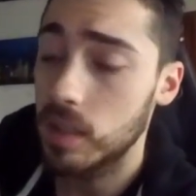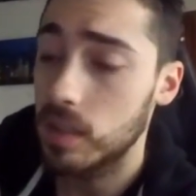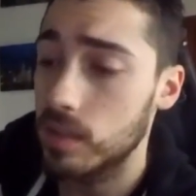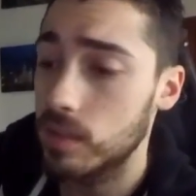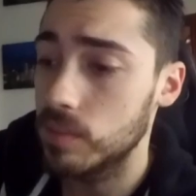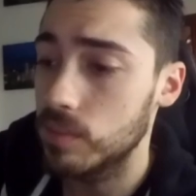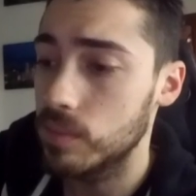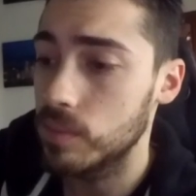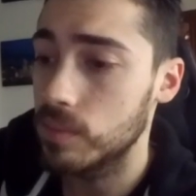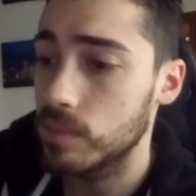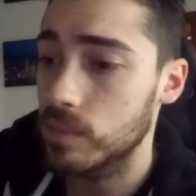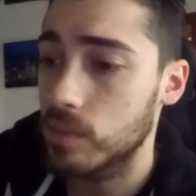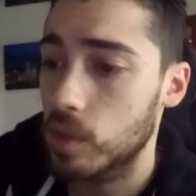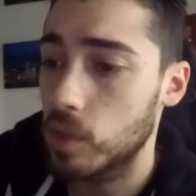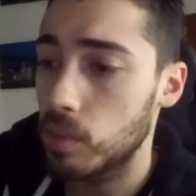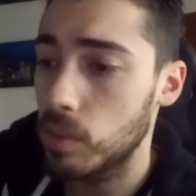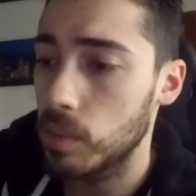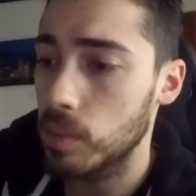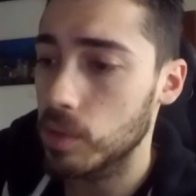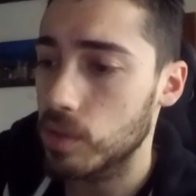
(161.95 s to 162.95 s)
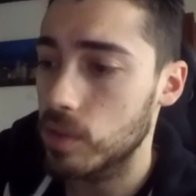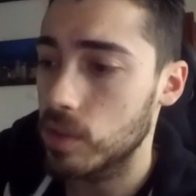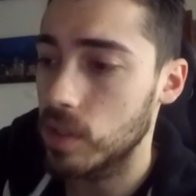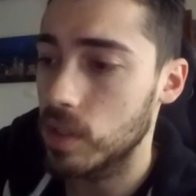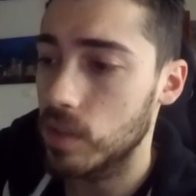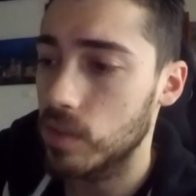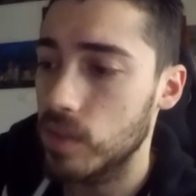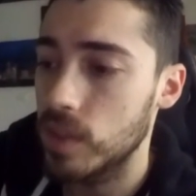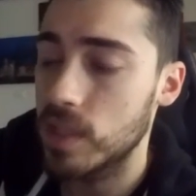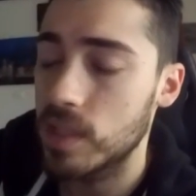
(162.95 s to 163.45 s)
Mm, come posso
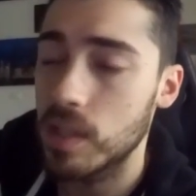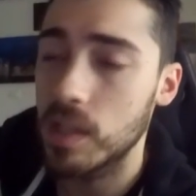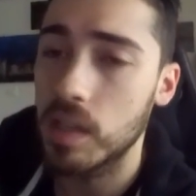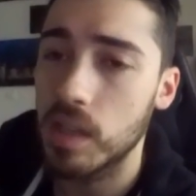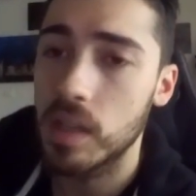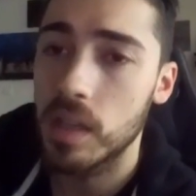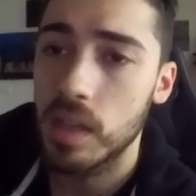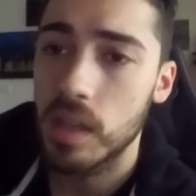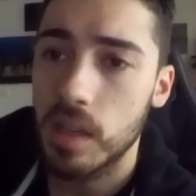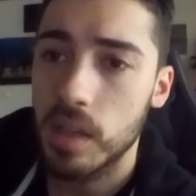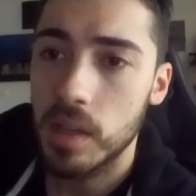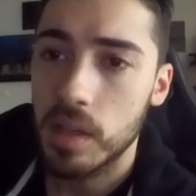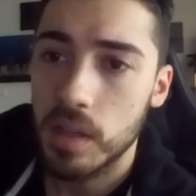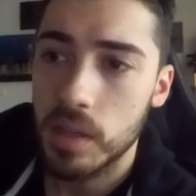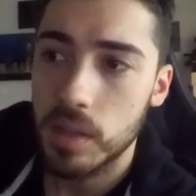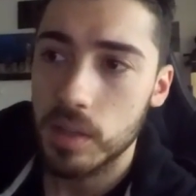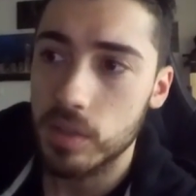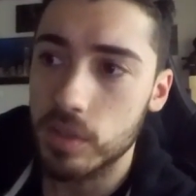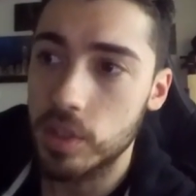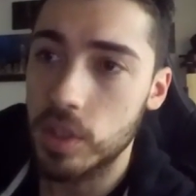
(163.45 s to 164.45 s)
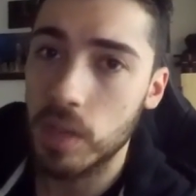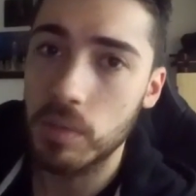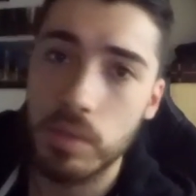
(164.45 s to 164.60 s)
dirvi? Se Già